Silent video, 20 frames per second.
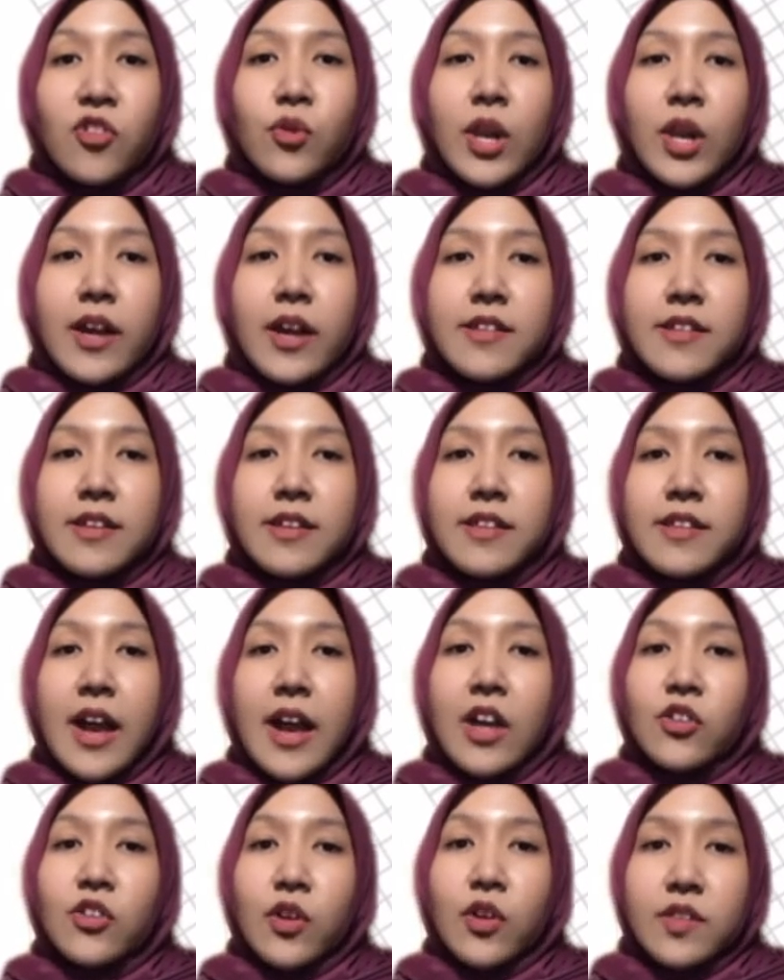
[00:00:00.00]
jurang
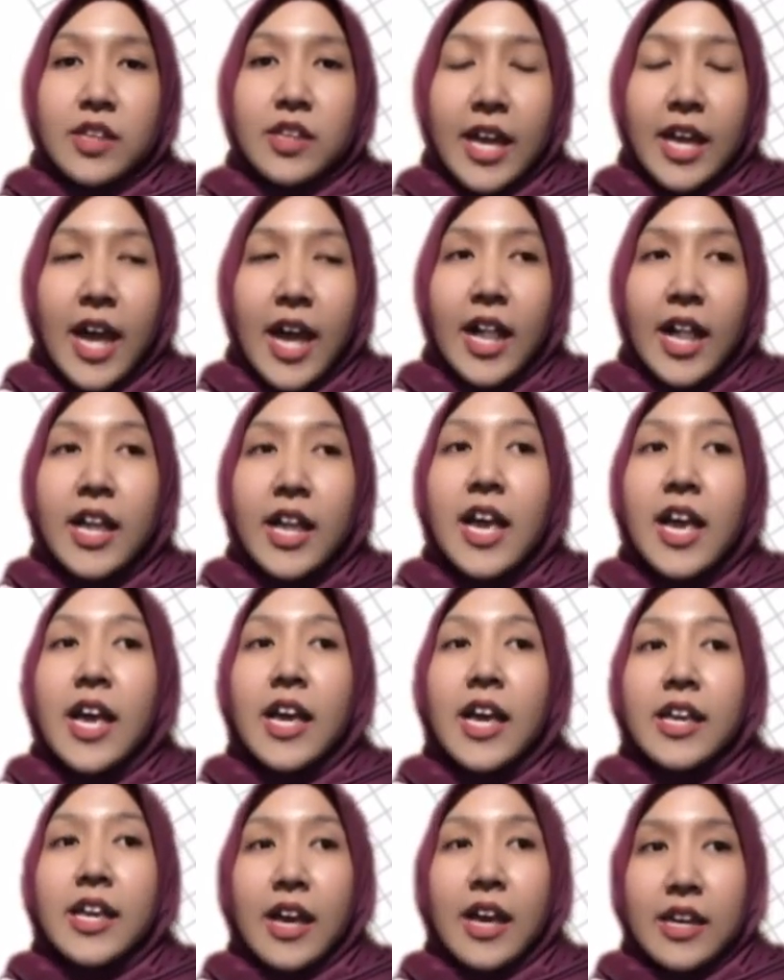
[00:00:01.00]
kesenjangan sosial.
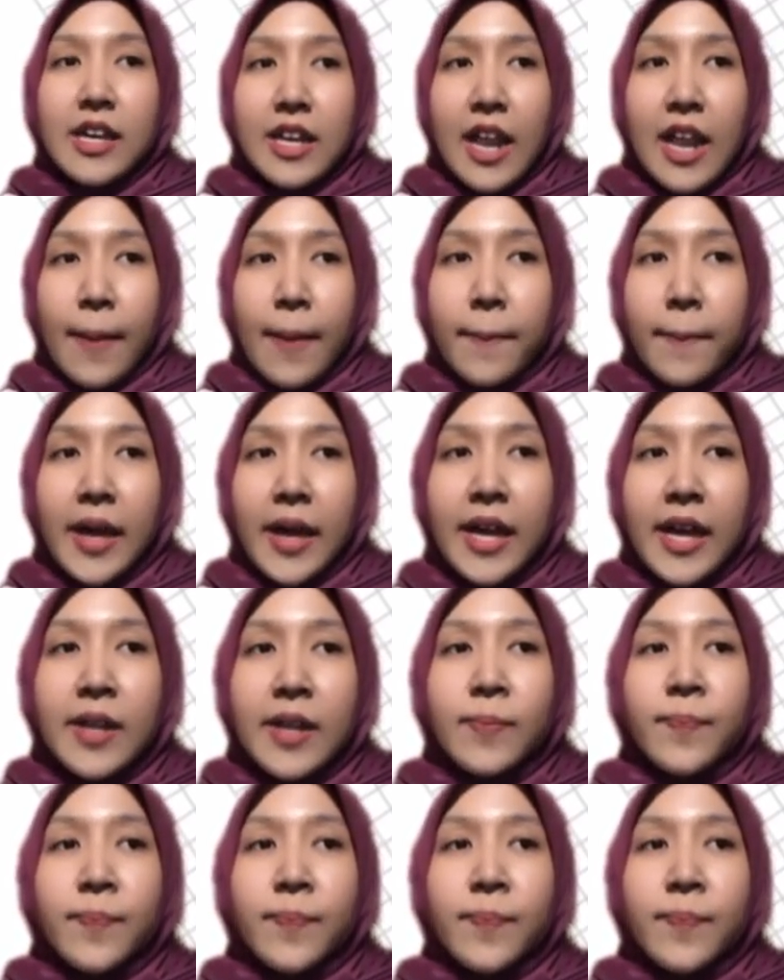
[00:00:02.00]
Yang kedelapan,